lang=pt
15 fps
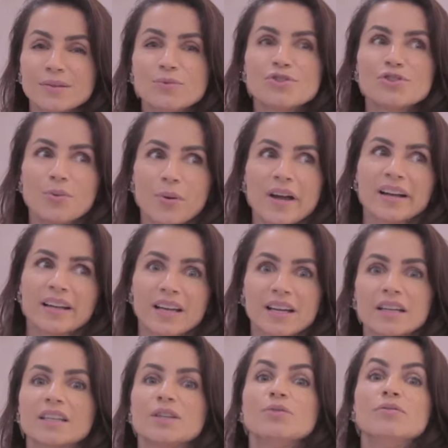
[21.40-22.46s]
saúde não é
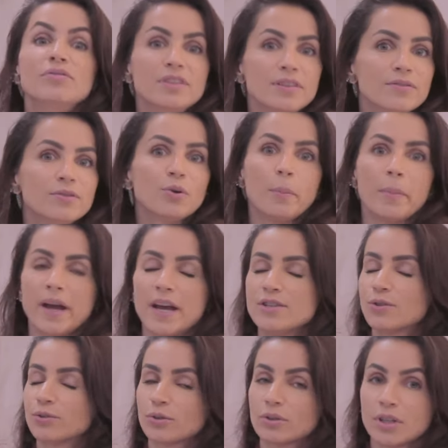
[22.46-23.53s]
aquela que eu vivo no
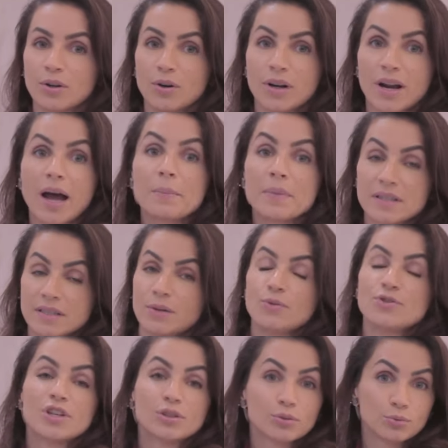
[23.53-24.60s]
médico toda hora. A minha
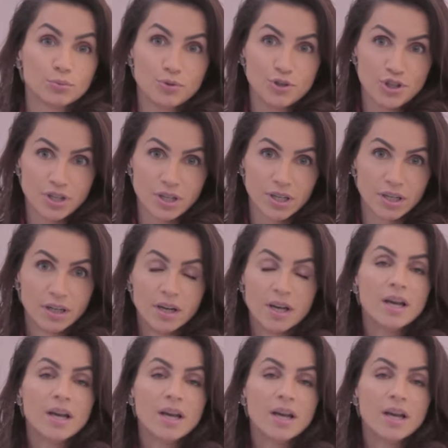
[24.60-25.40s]
saúde é todo dia.